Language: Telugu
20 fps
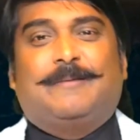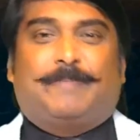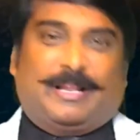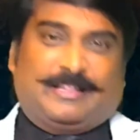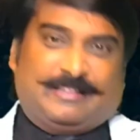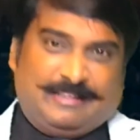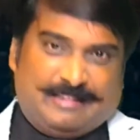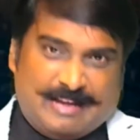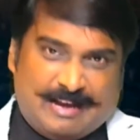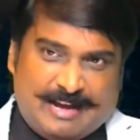
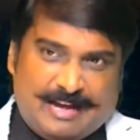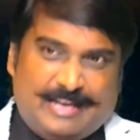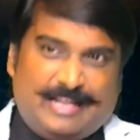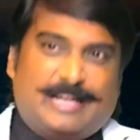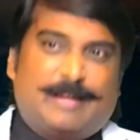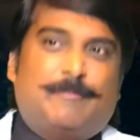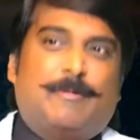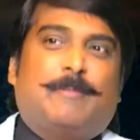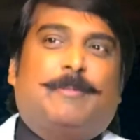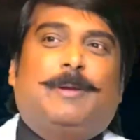
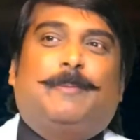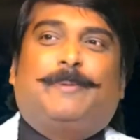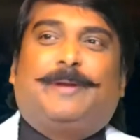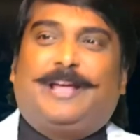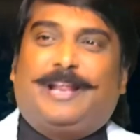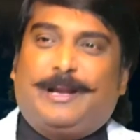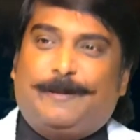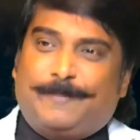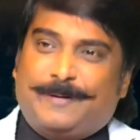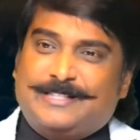ప్రతిదానికి మిమ్మల్ని
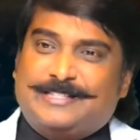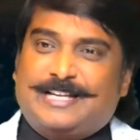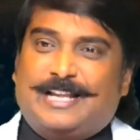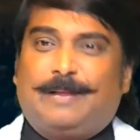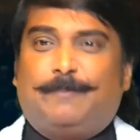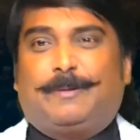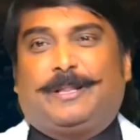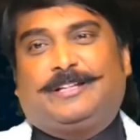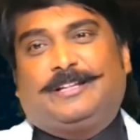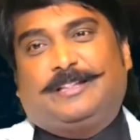
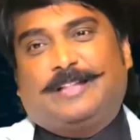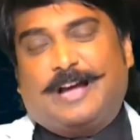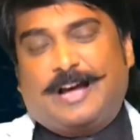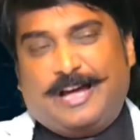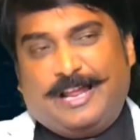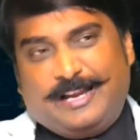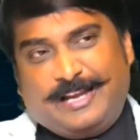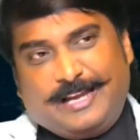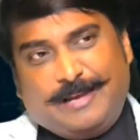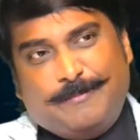ప్రేరేపించాలి
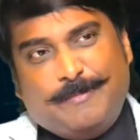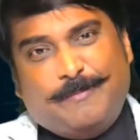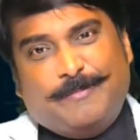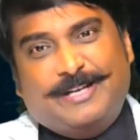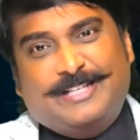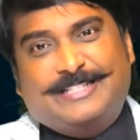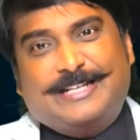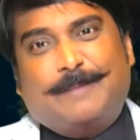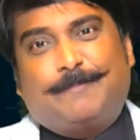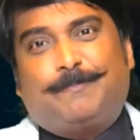ప్రతిదానికి
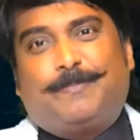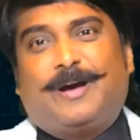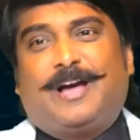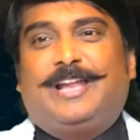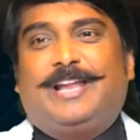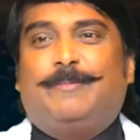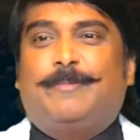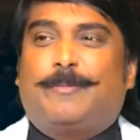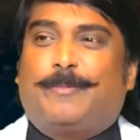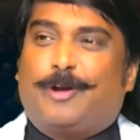మిమ్మల్ని
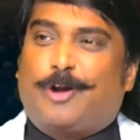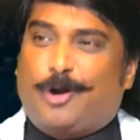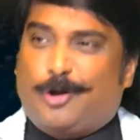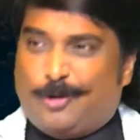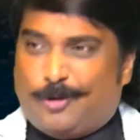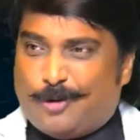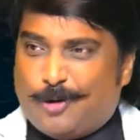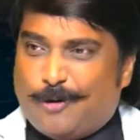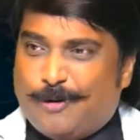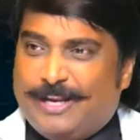చెప్పాలి మిమ్మల్ని
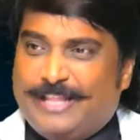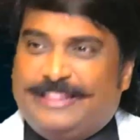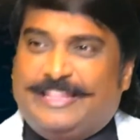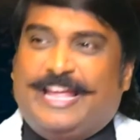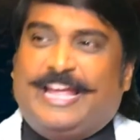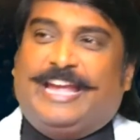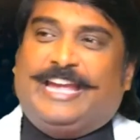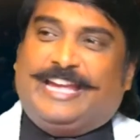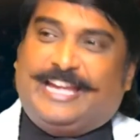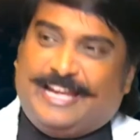అడుక్కోవాలి
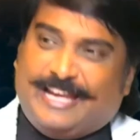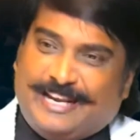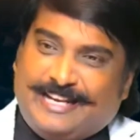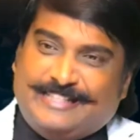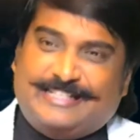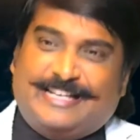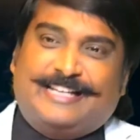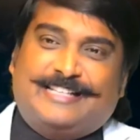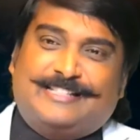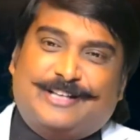దేహి
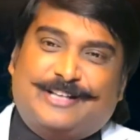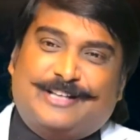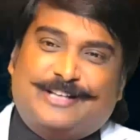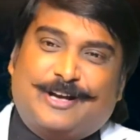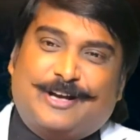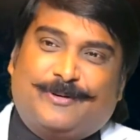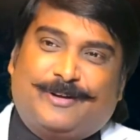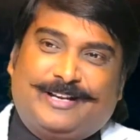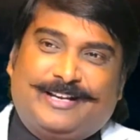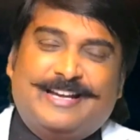అని చేయి
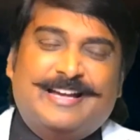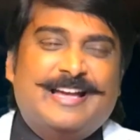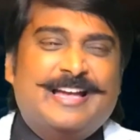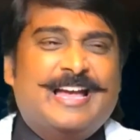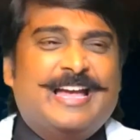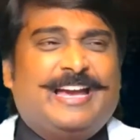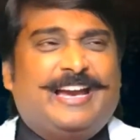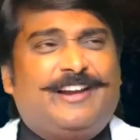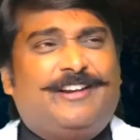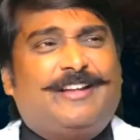చాపుకొని
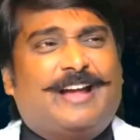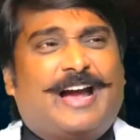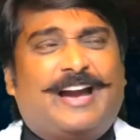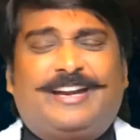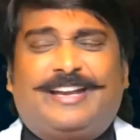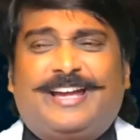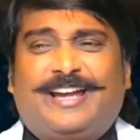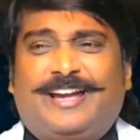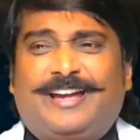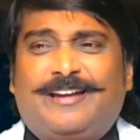ఏంటి
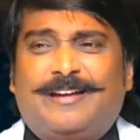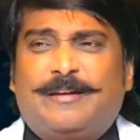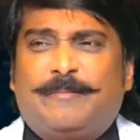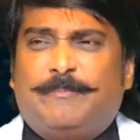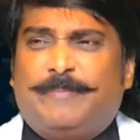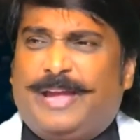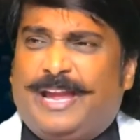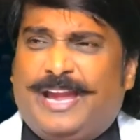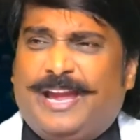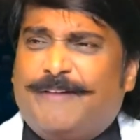అంటే
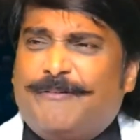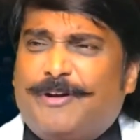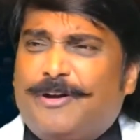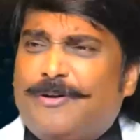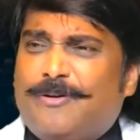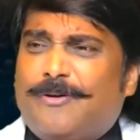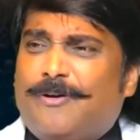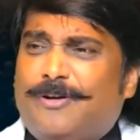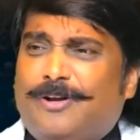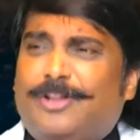మేము
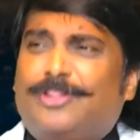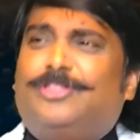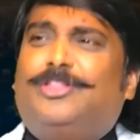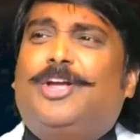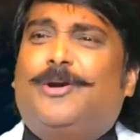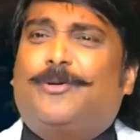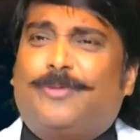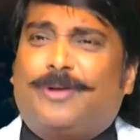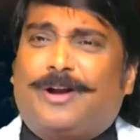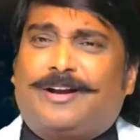అడుక్కోవట్లేదు
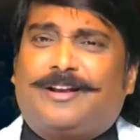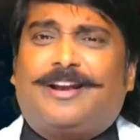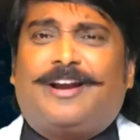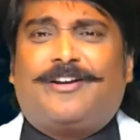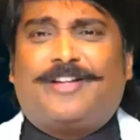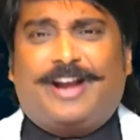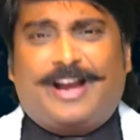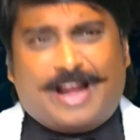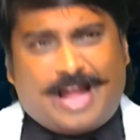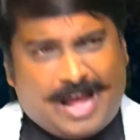దేవుడు
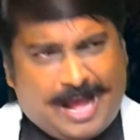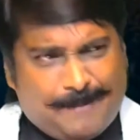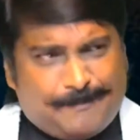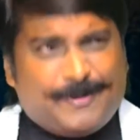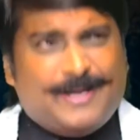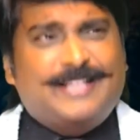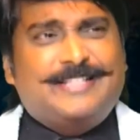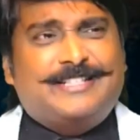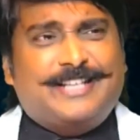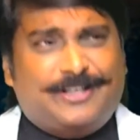అంటున్నాడు అరే నా
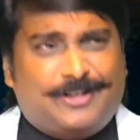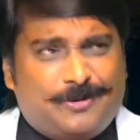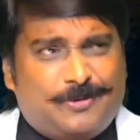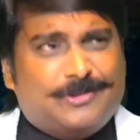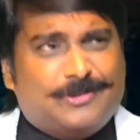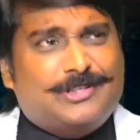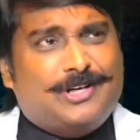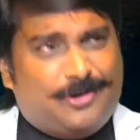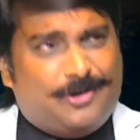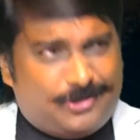పని చేయడం
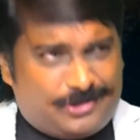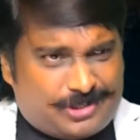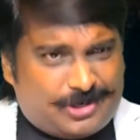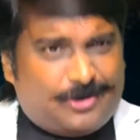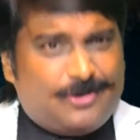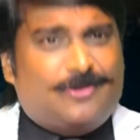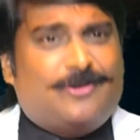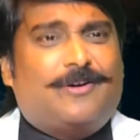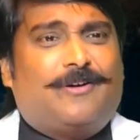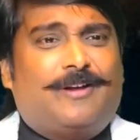కోసం నేను వచ్చి
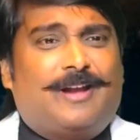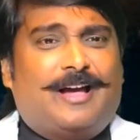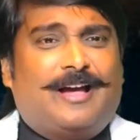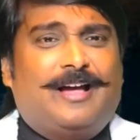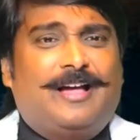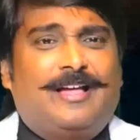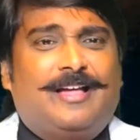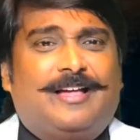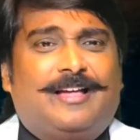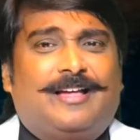అడుక్కోవాలా
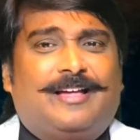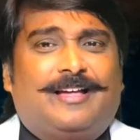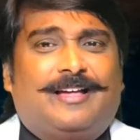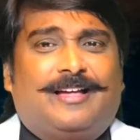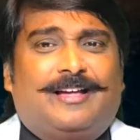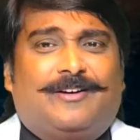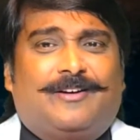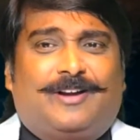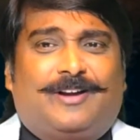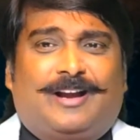
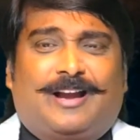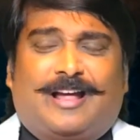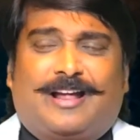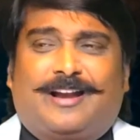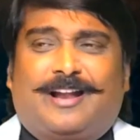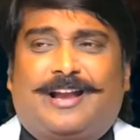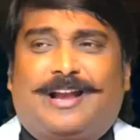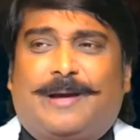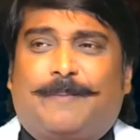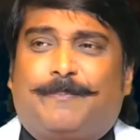ఒరే
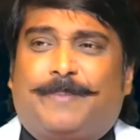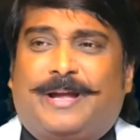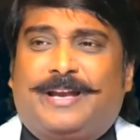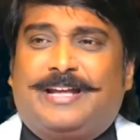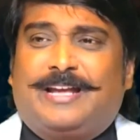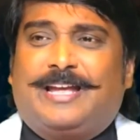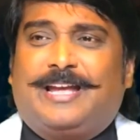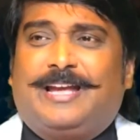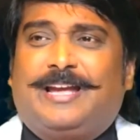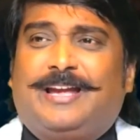నాన్న నా
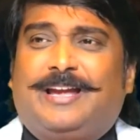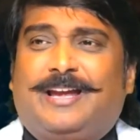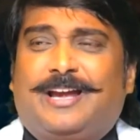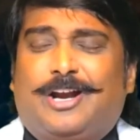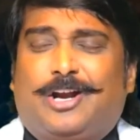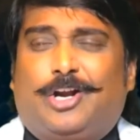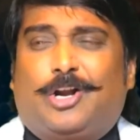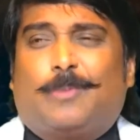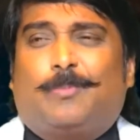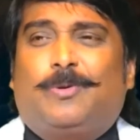పనికి
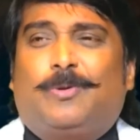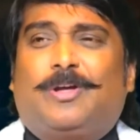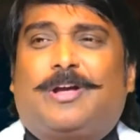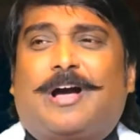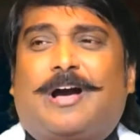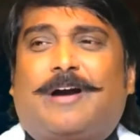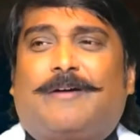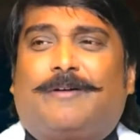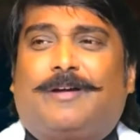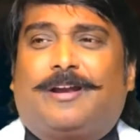డబ్బులు
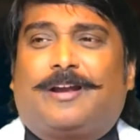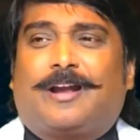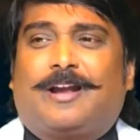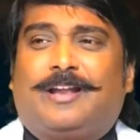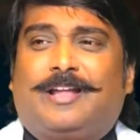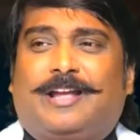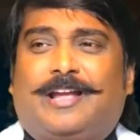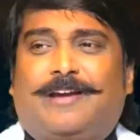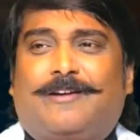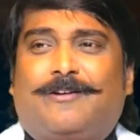కావాలరా
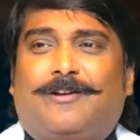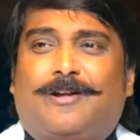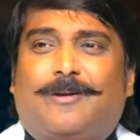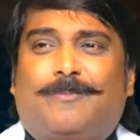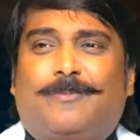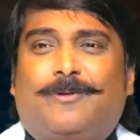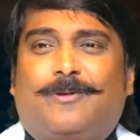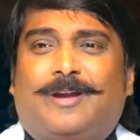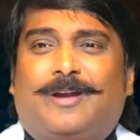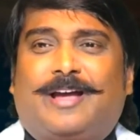నీకేమైనా
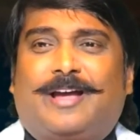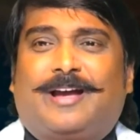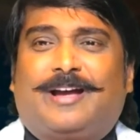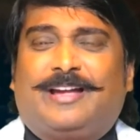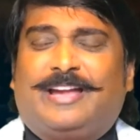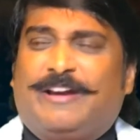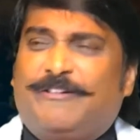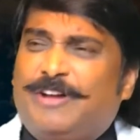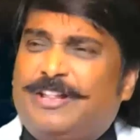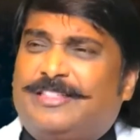డబ్బులు ఉన్నాయా
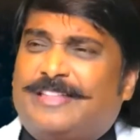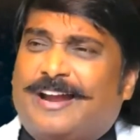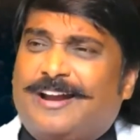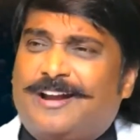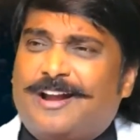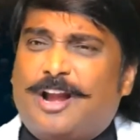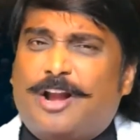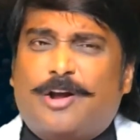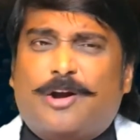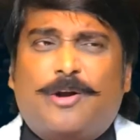ఏమిటి
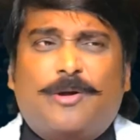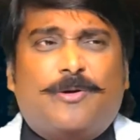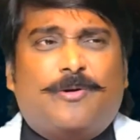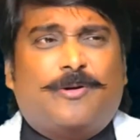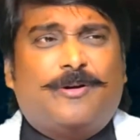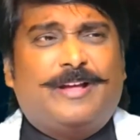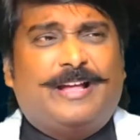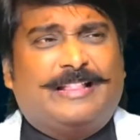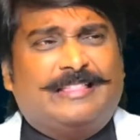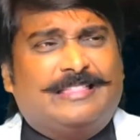తండ్రి అలా
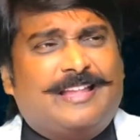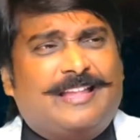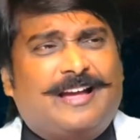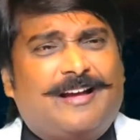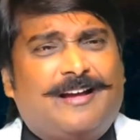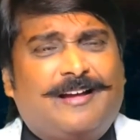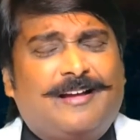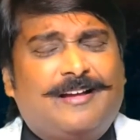అడుక్కోవడం ఎంత